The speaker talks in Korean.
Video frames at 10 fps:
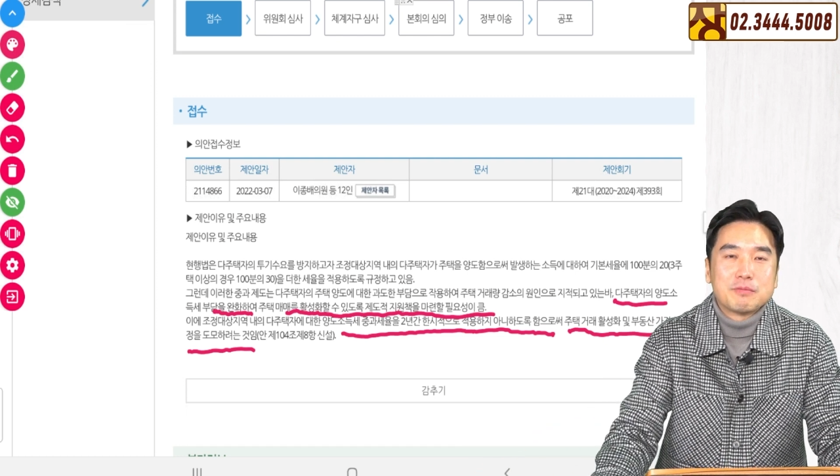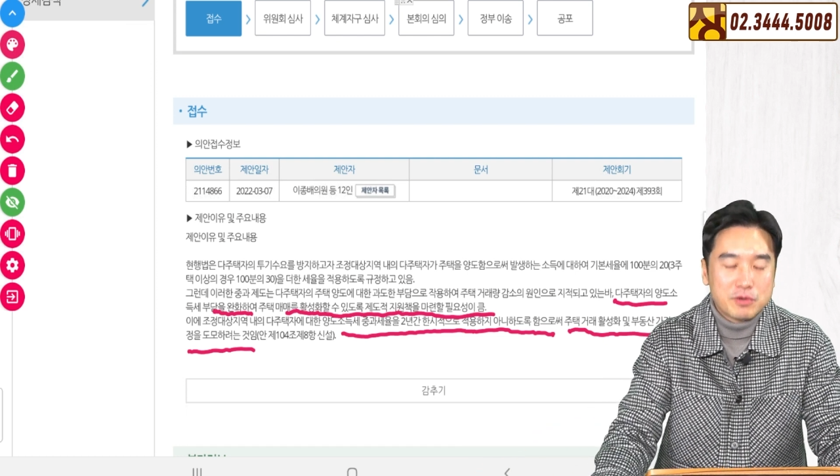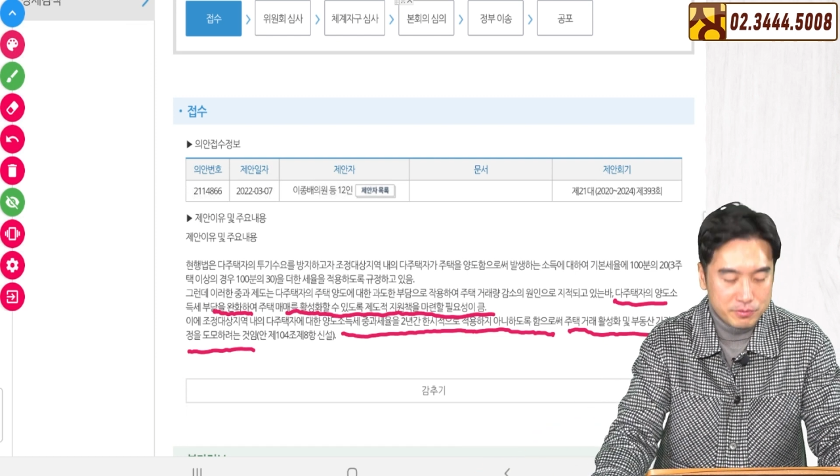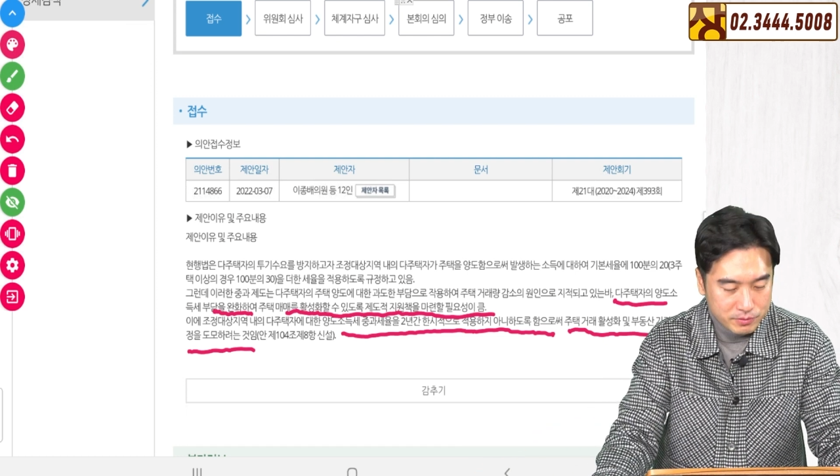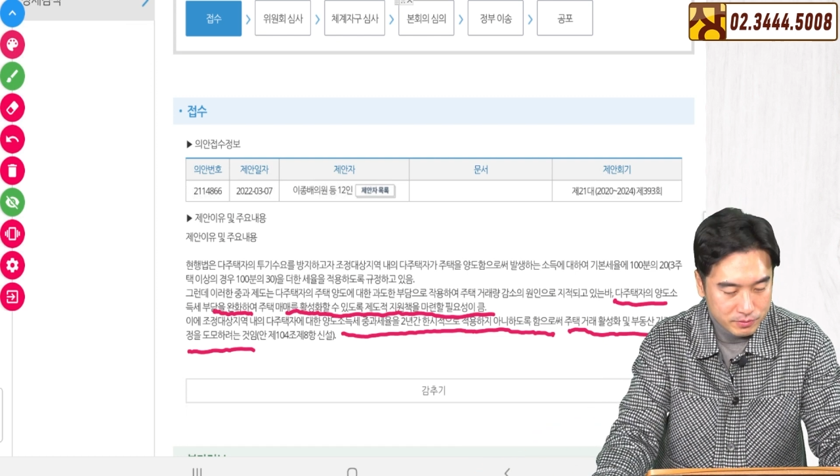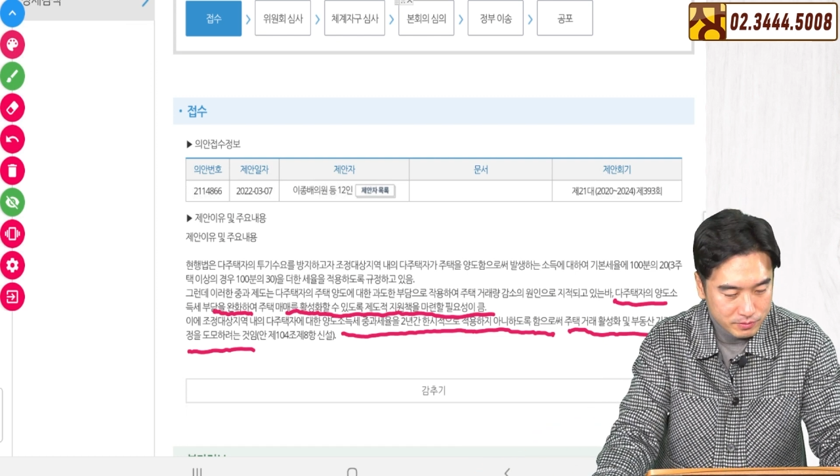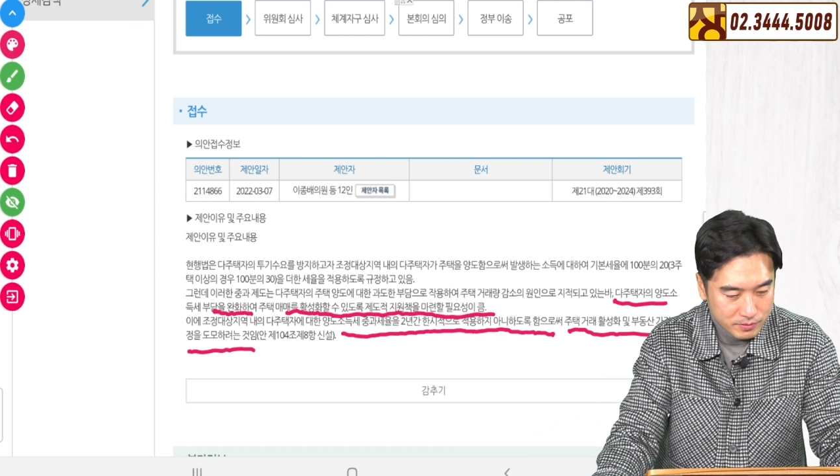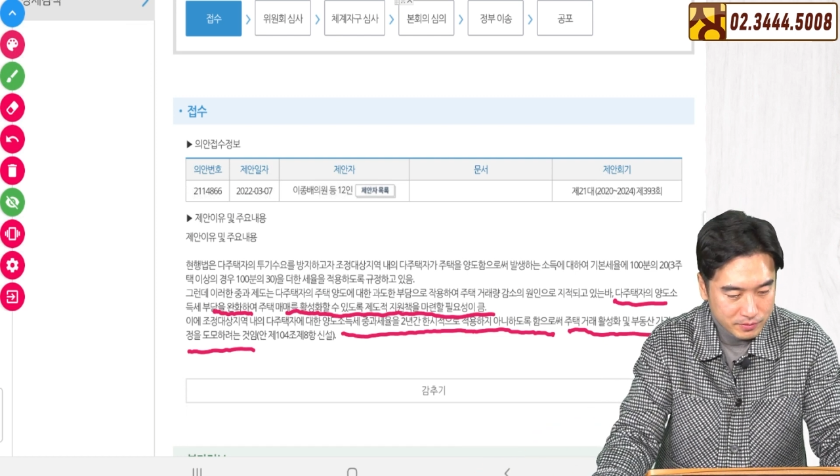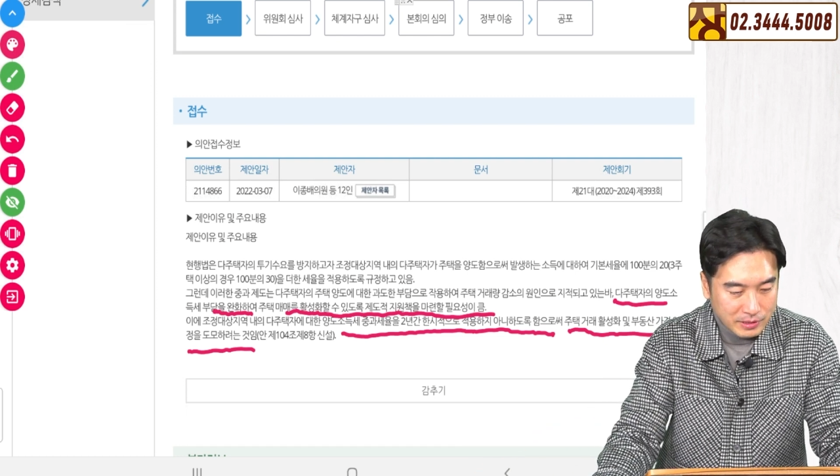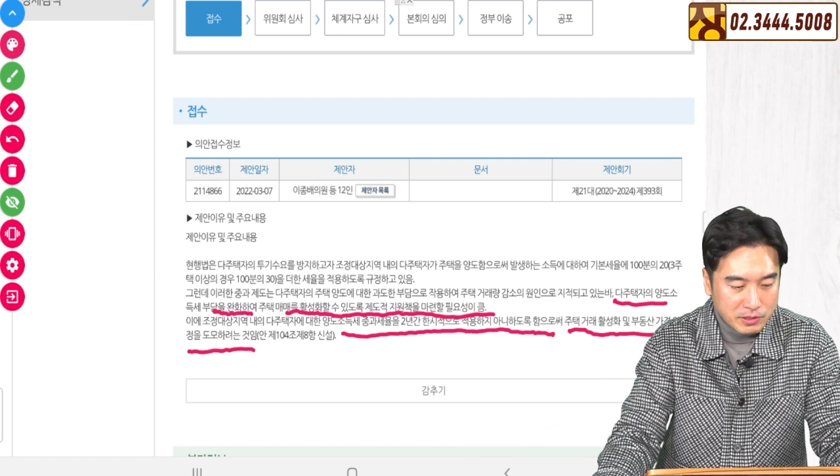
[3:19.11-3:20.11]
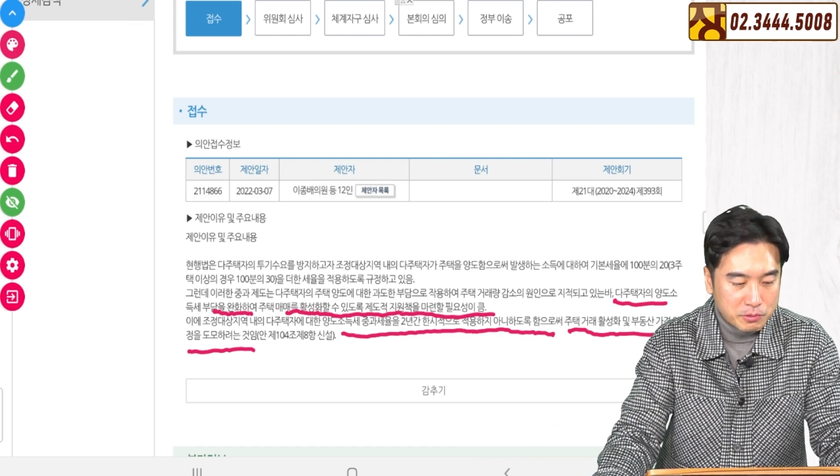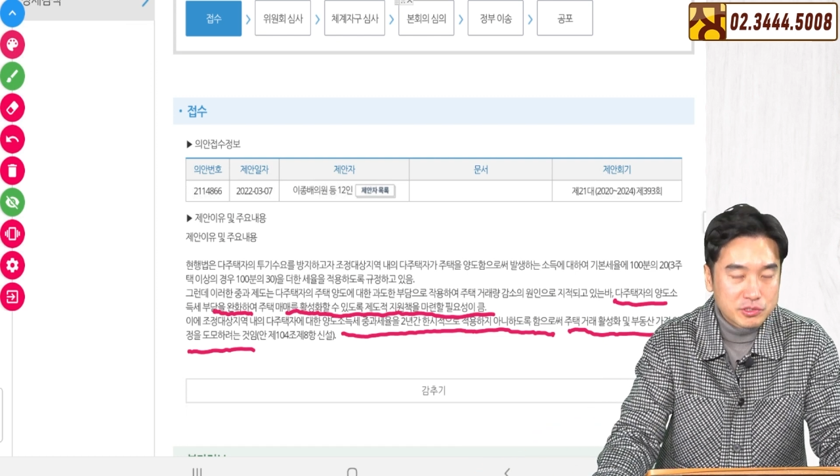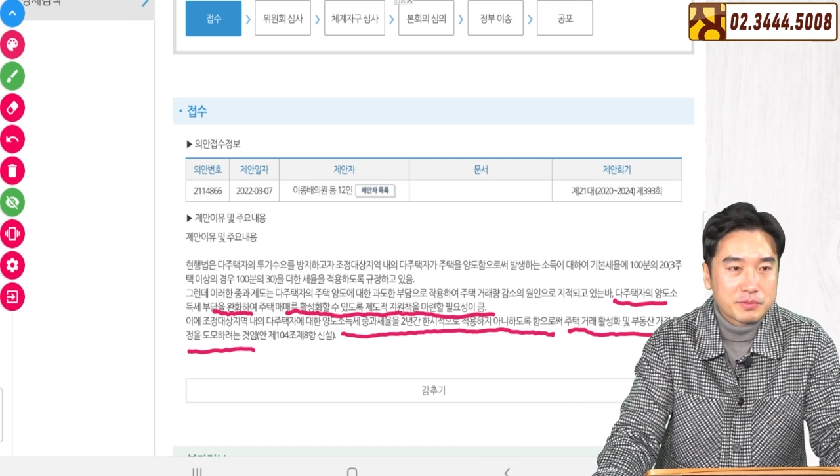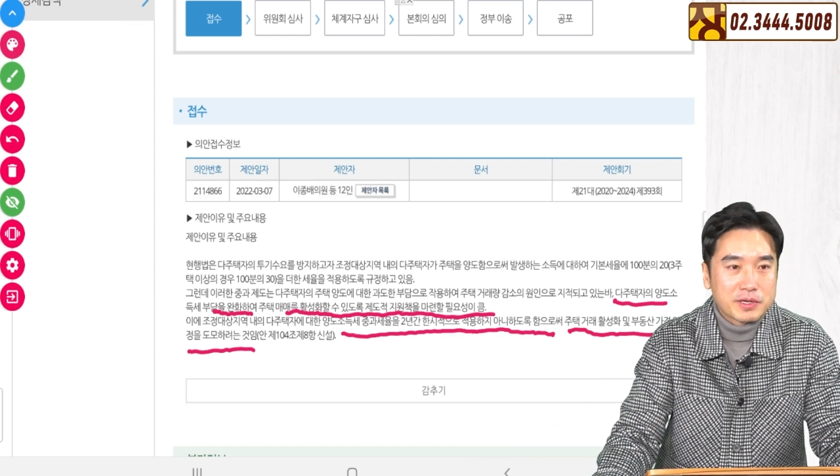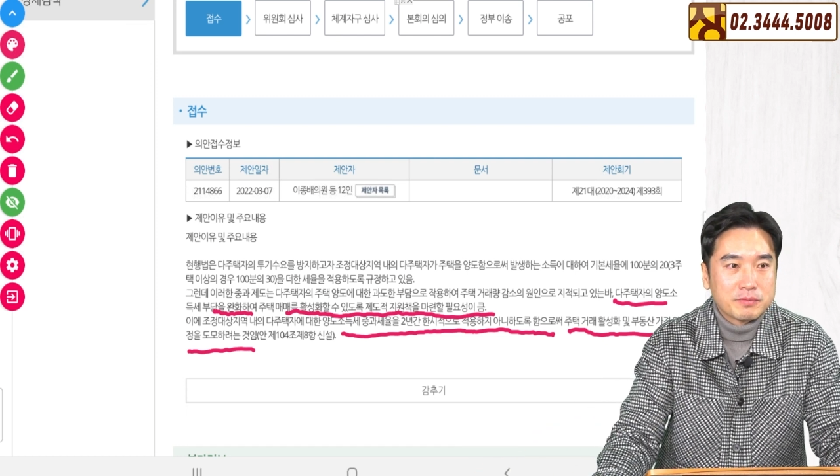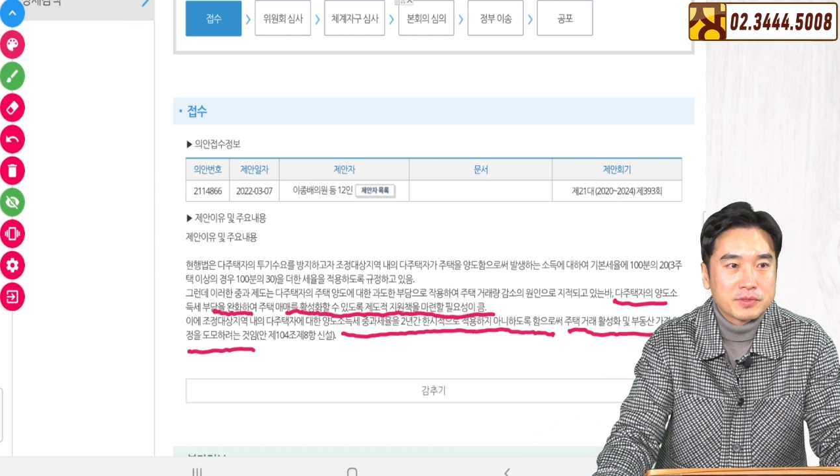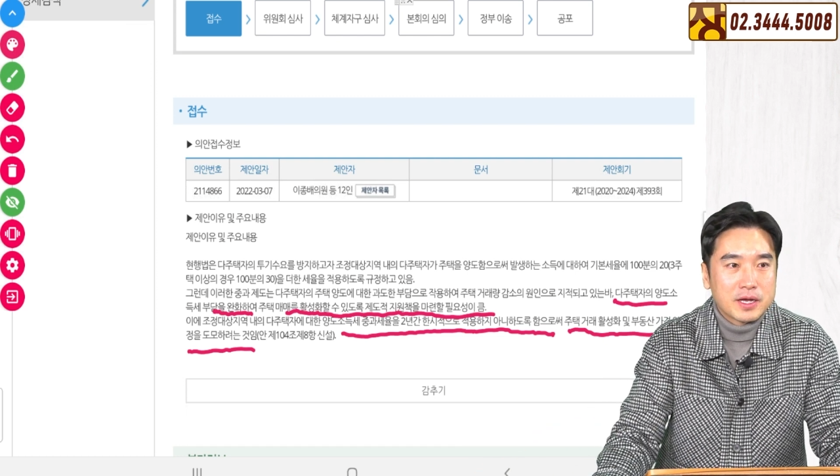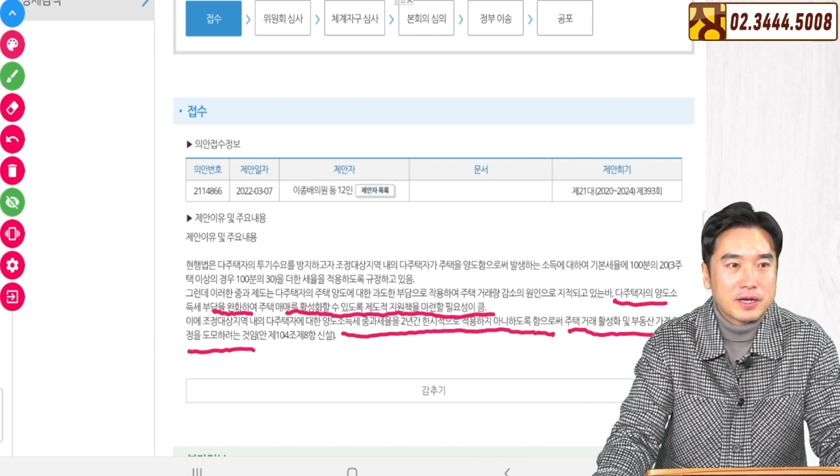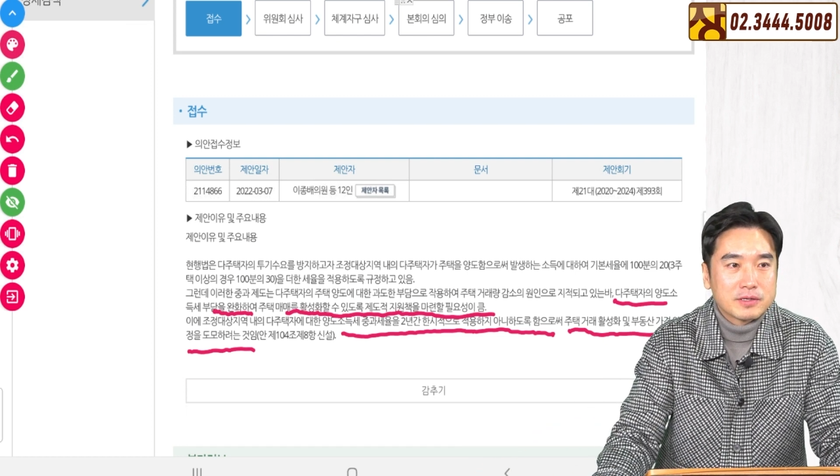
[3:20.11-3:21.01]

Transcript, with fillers: 한번 남겨보시기 바랍니다.